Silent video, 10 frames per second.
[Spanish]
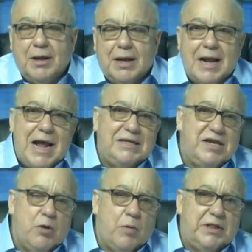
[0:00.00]
Canal
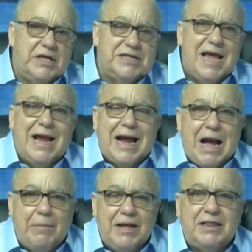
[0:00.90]
56
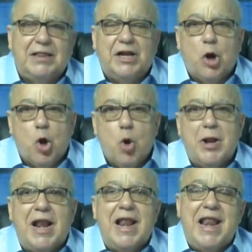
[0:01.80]
Cable
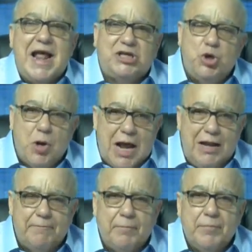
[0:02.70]
Tricón
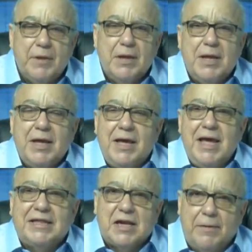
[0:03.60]
Nacional
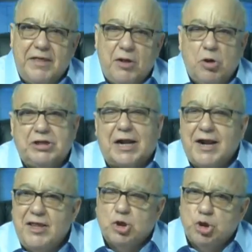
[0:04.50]
y a través de nuestras
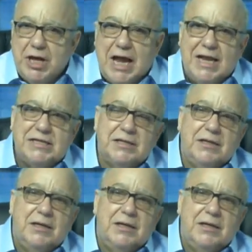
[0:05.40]
redes sociales,